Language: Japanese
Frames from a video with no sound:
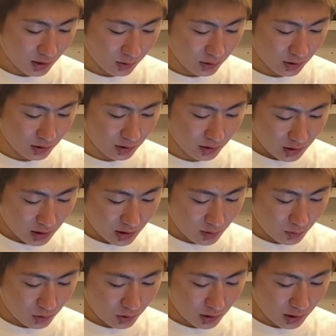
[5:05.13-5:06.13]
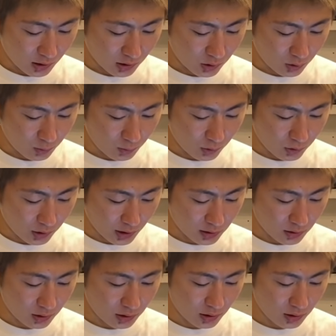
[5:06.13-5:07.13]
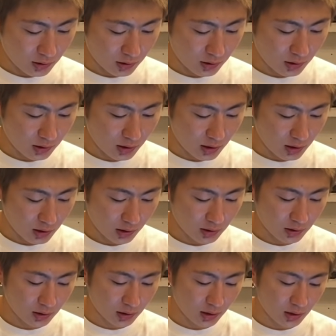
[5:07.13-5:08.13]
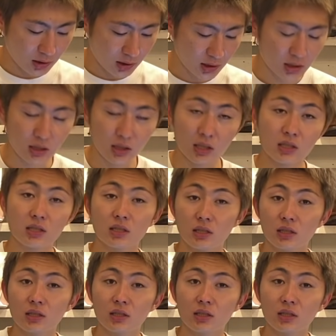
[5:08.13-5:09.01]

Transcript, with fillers: 後に写真物なんかそれっぽくヤスリで吸って削って写真出し